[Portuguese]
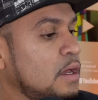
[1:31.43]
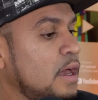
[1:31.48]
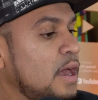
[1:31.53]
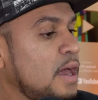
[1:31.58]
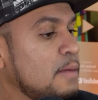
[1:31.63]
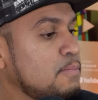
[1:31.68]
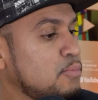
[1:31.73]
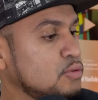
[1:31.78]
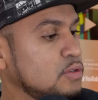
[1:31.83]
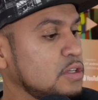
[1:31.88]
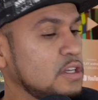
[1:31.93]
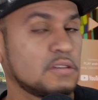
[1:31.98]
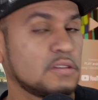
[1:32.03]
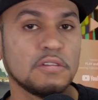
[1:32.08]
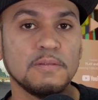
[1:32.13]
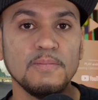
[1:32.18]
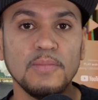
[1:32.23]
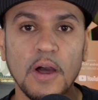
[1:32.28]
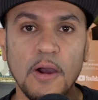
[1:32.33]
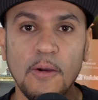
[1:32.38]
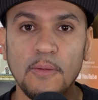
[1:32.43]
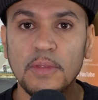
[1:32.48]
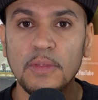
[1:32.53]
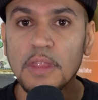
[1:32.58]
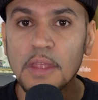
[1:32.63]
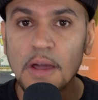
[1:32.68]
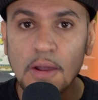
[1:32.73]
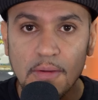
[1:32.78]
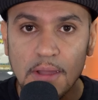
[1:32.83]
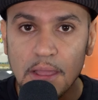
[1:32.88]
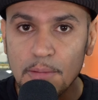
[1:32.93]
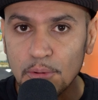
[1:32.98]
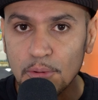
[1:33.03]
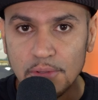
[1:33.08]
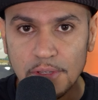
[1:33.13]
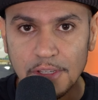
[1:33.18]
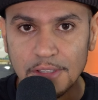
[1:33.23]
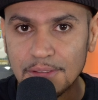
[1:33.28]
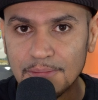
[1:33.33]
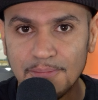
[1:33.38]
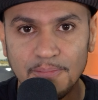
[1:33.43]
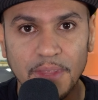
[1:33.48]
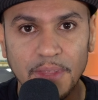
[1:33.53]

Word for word: É bonito? Não, não é bonito.